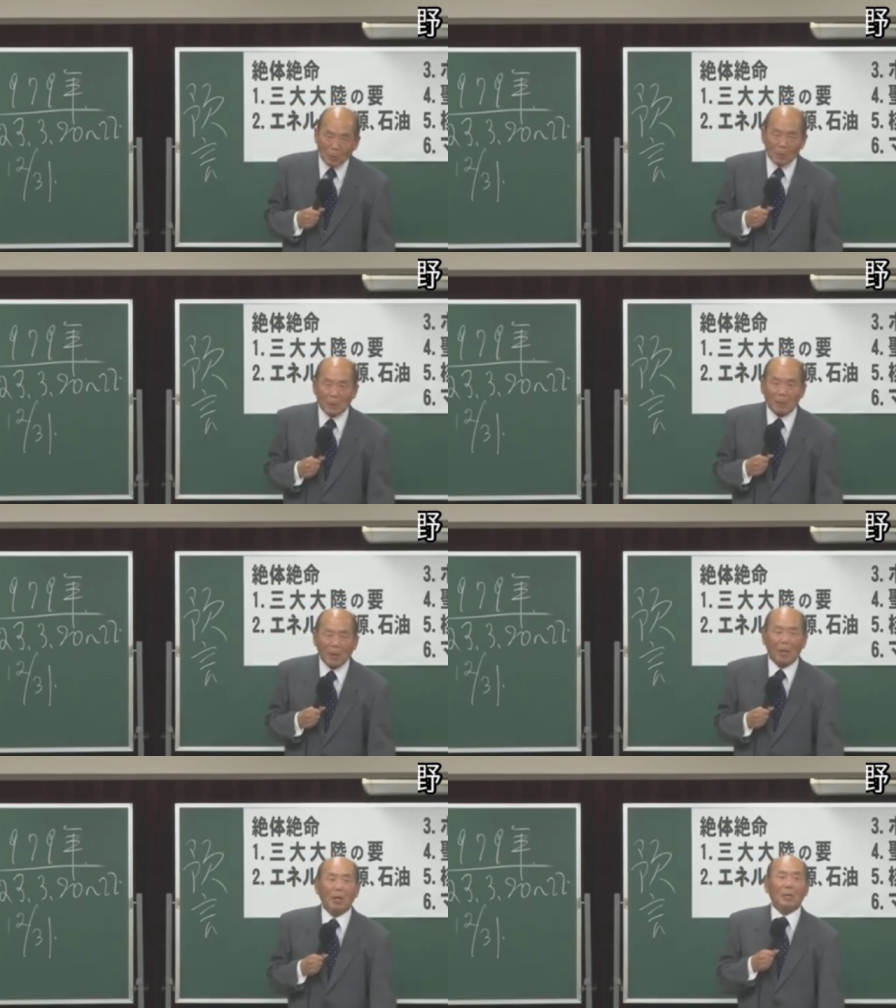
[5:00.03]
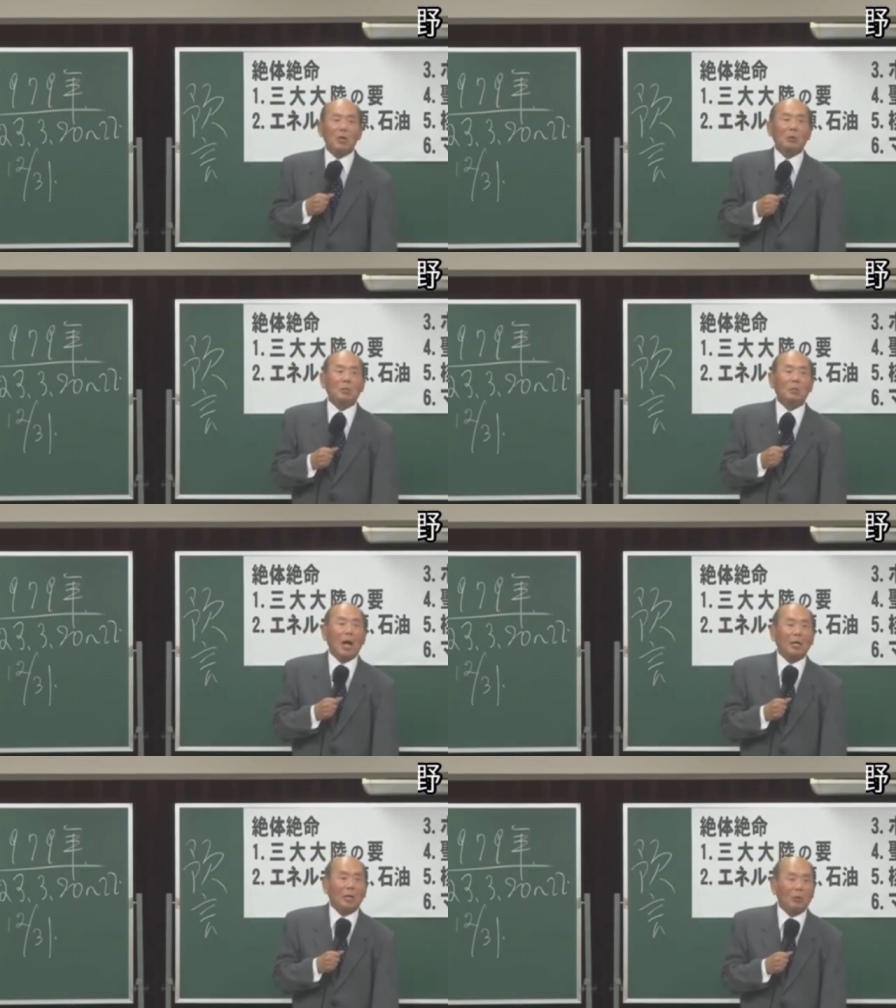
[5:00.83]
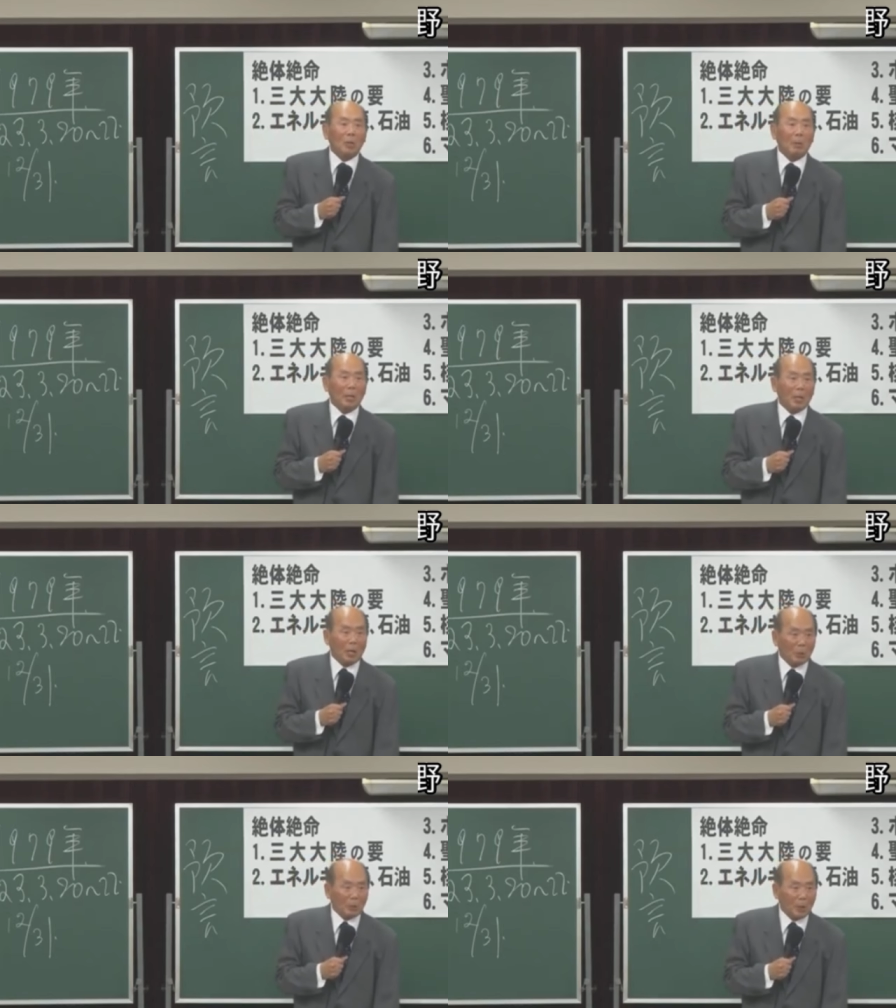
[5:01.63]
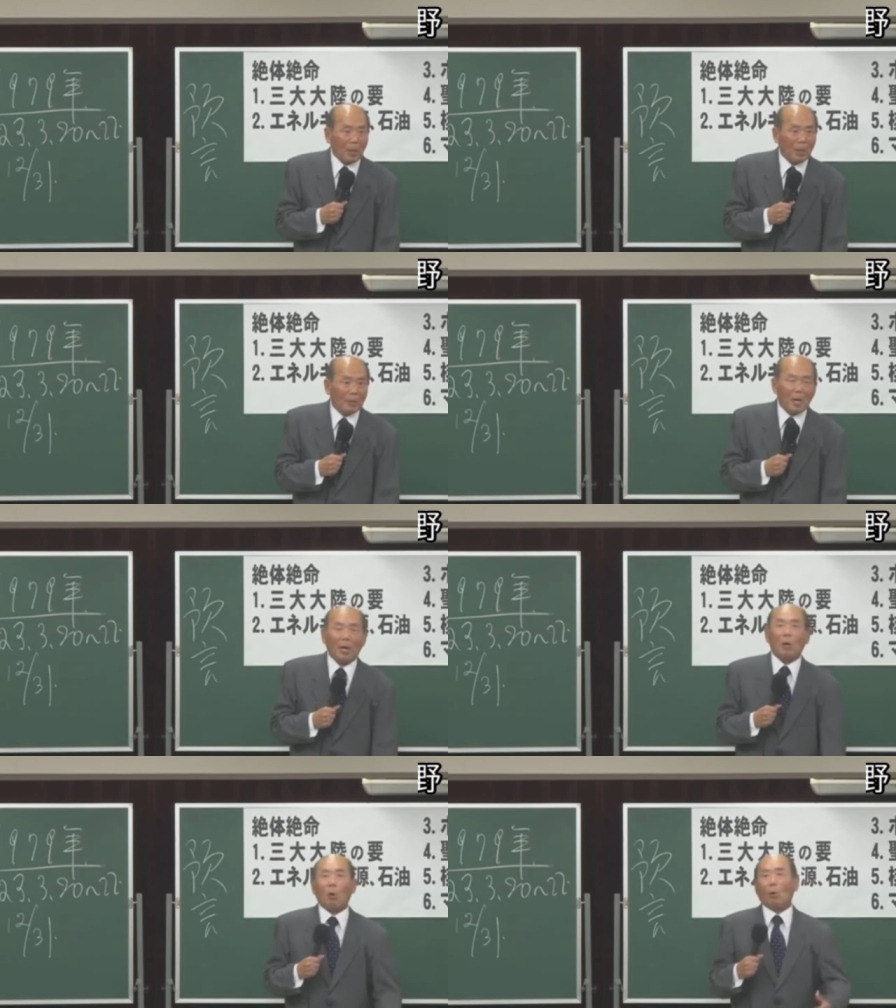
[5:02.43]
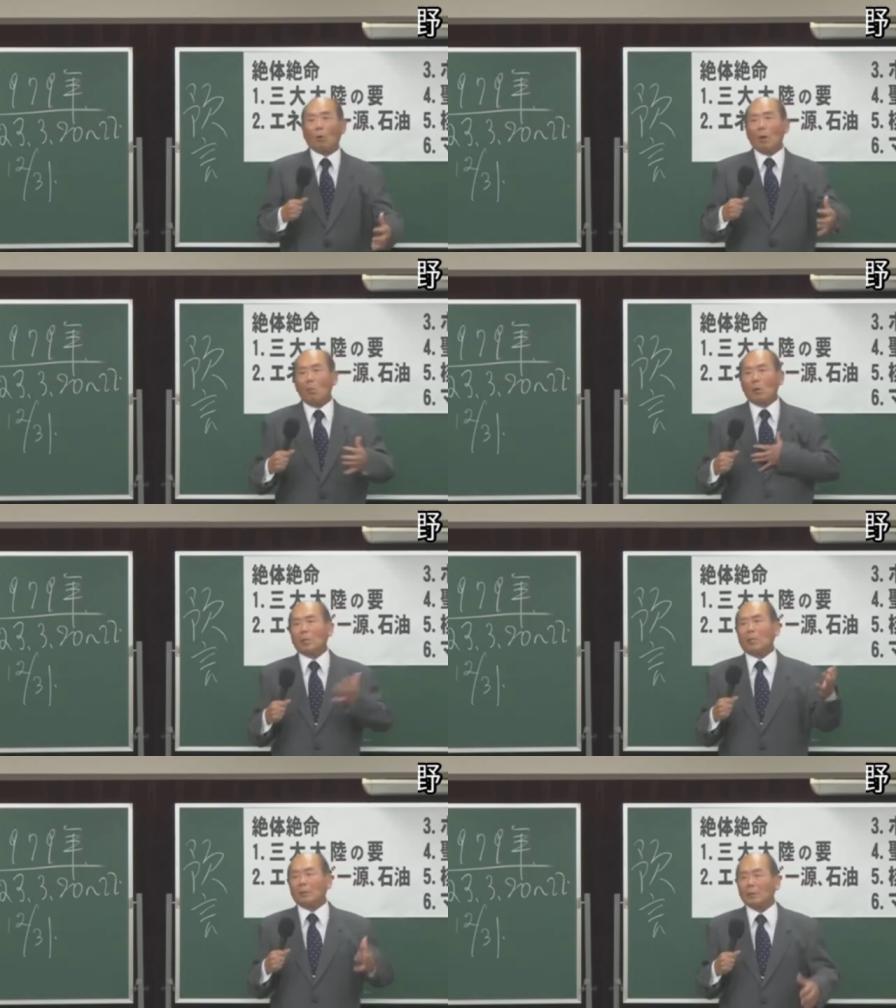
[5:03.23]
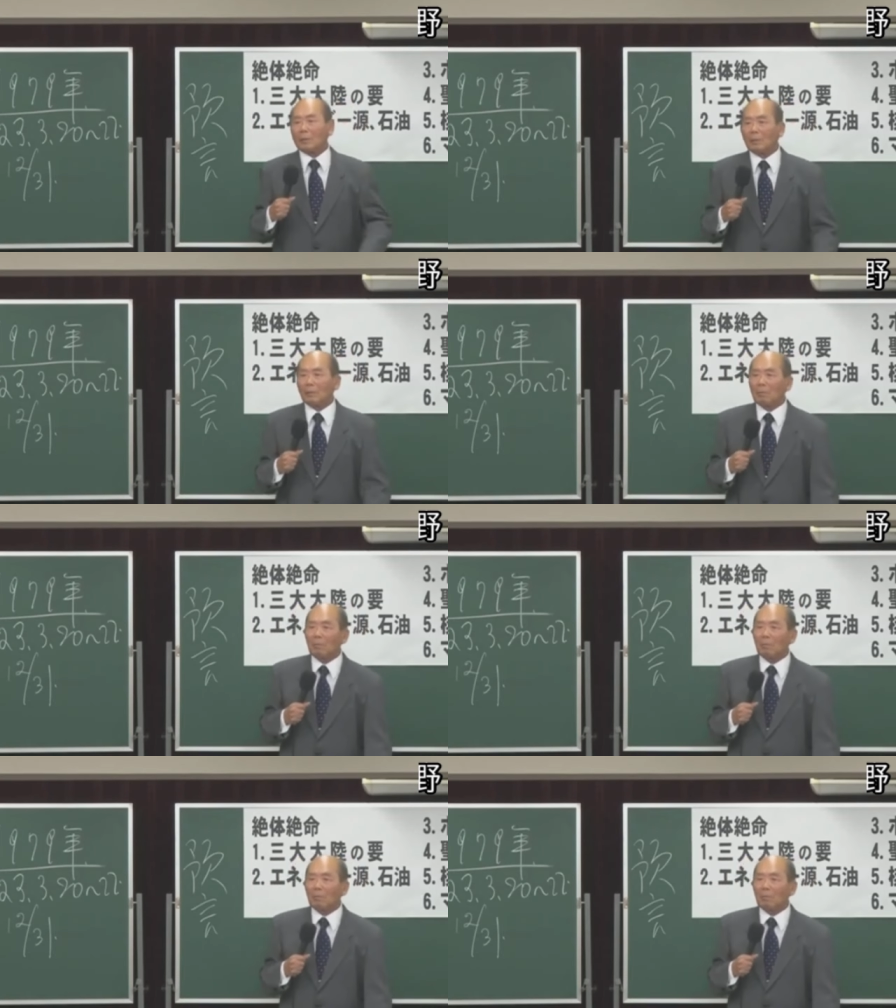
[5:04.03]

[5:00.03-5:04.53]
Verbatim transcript: を言わせて日本再建のためにやりよった。だから心が燃えてたんです。